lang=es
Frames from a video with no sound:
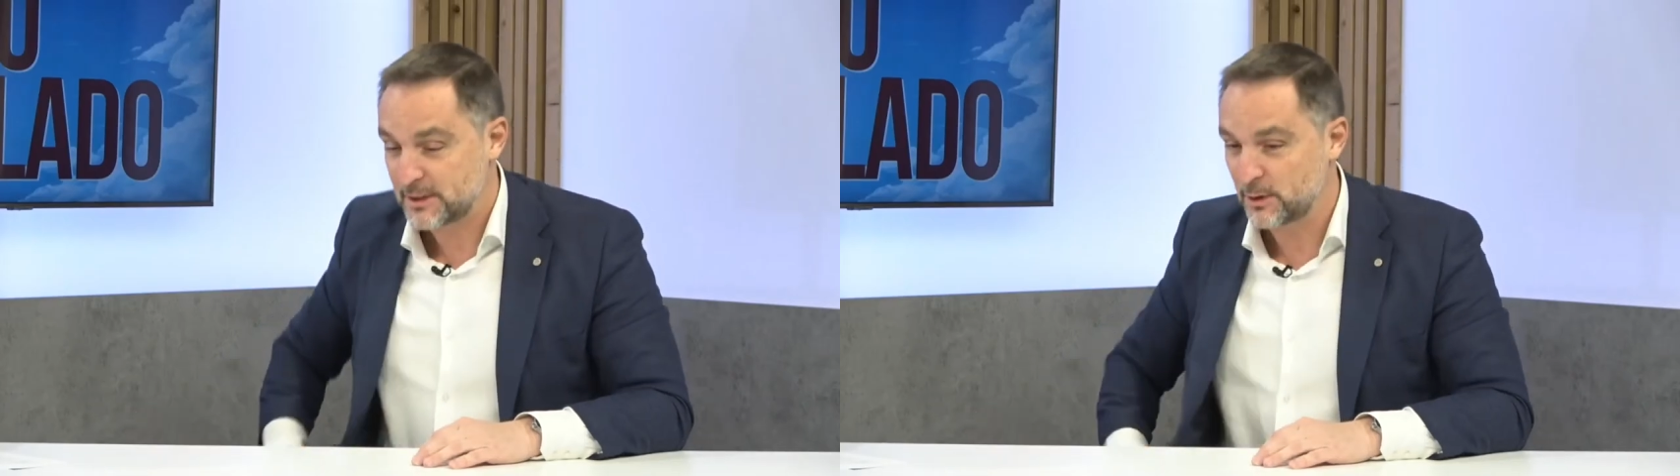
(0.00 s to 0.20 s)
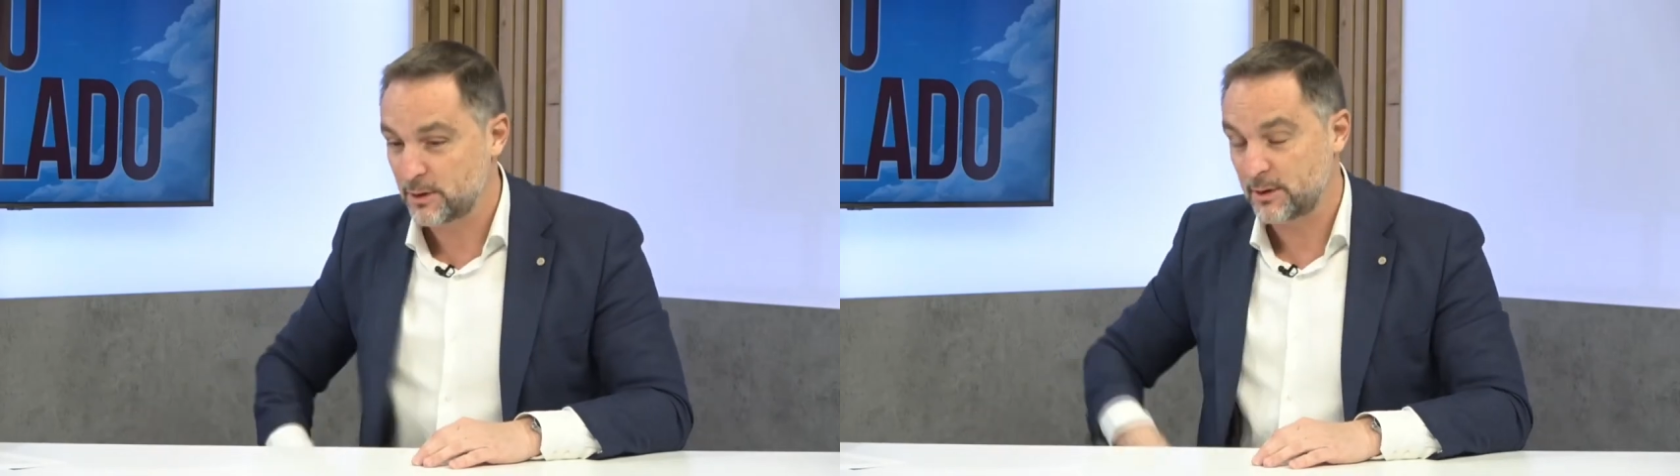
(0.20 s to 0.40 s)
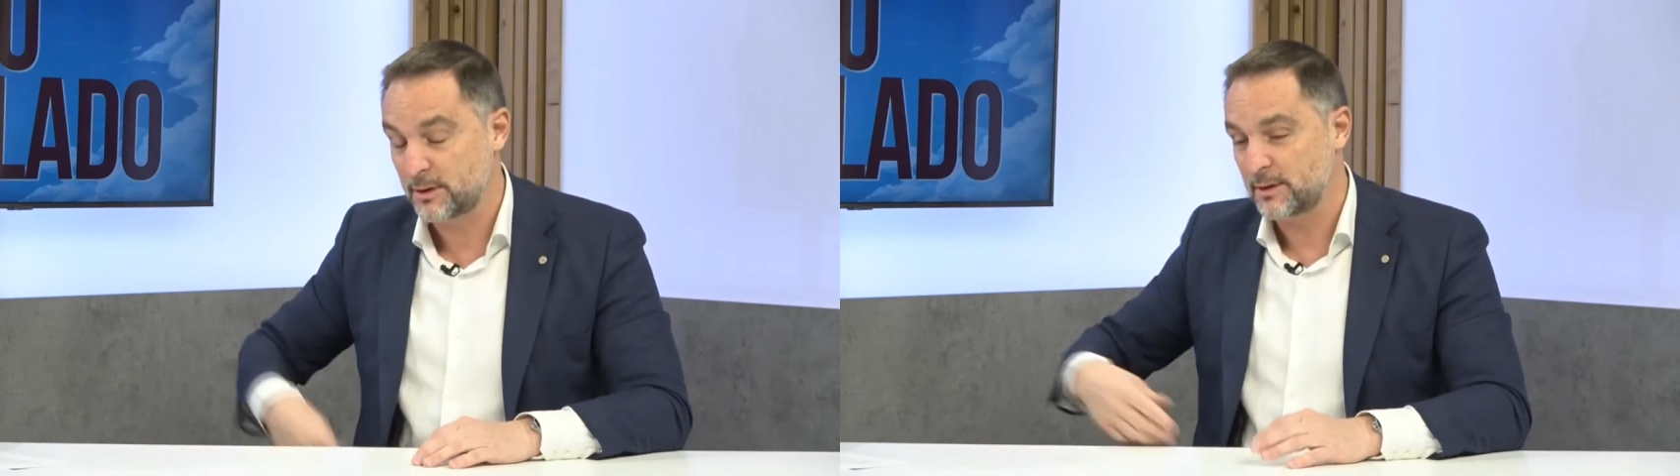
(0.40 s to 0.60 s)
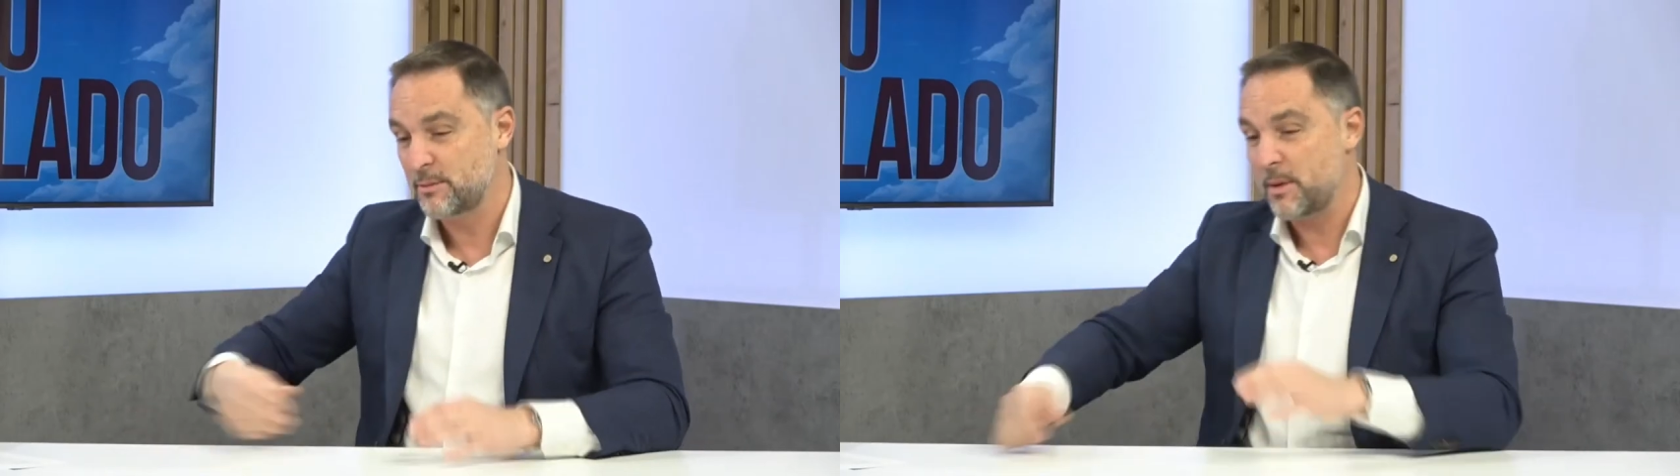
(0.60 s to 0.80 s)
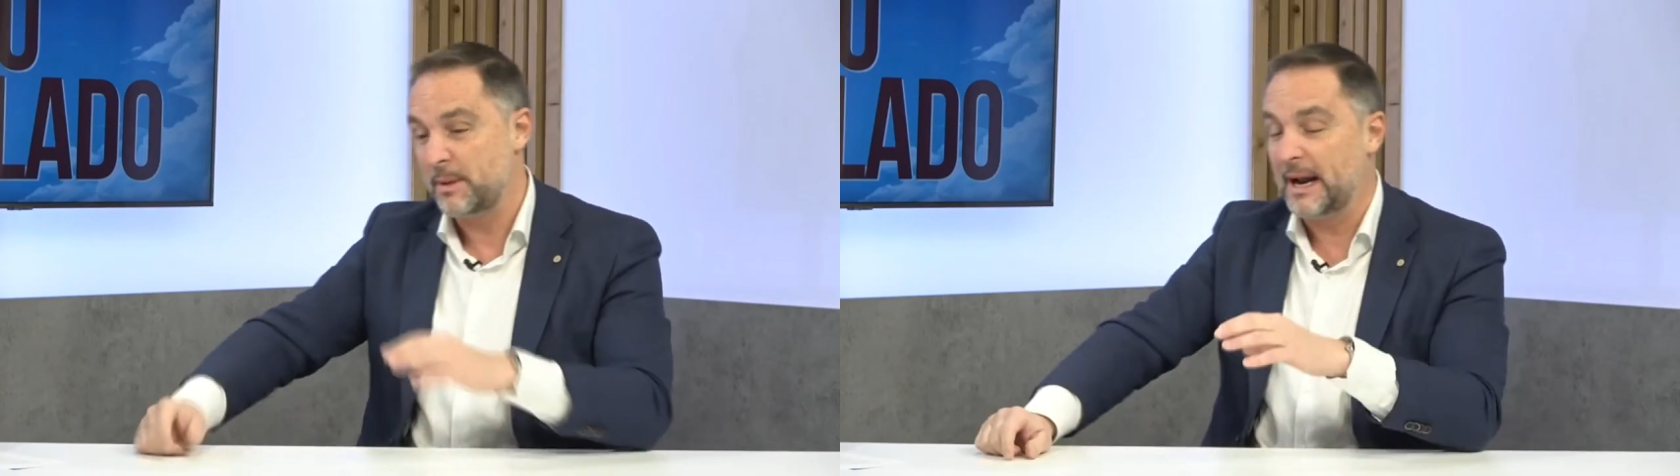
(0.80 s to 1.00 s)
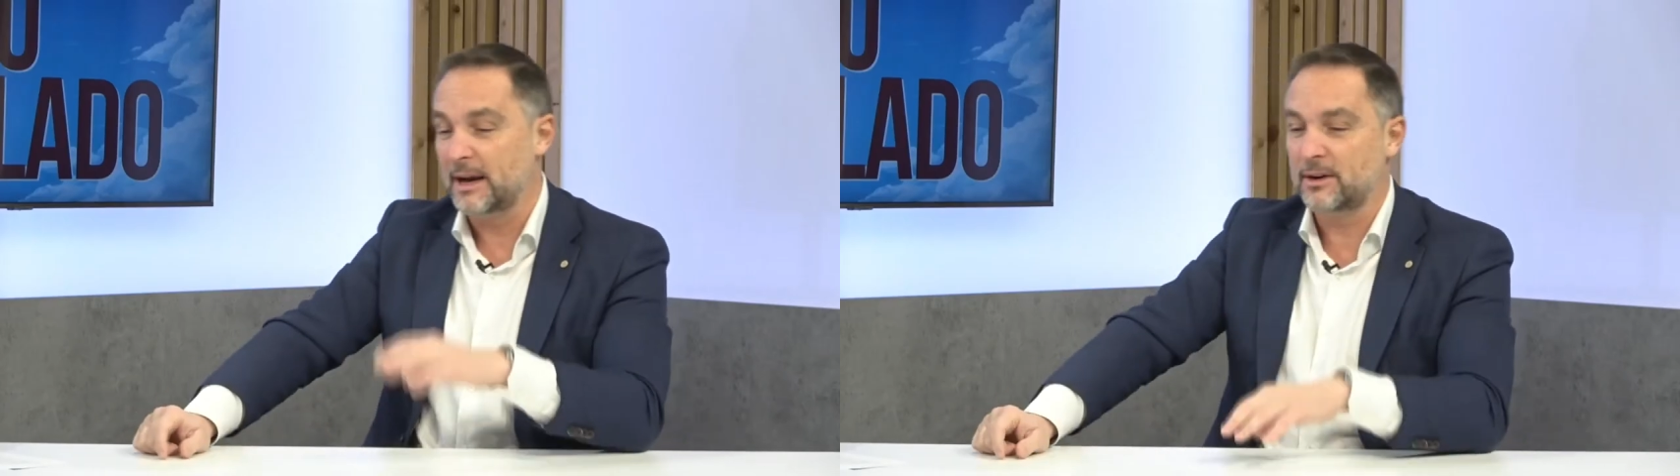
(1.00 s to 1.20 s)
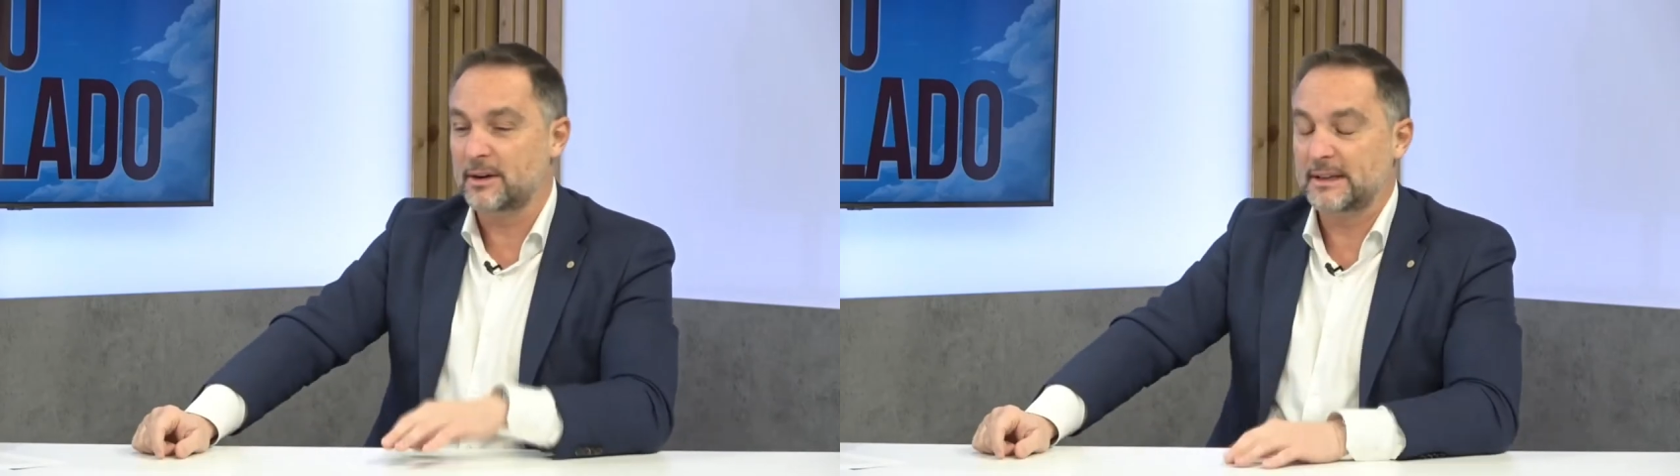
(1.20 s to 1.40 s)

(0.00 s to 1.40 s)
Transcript: sido muy viral, ¿no?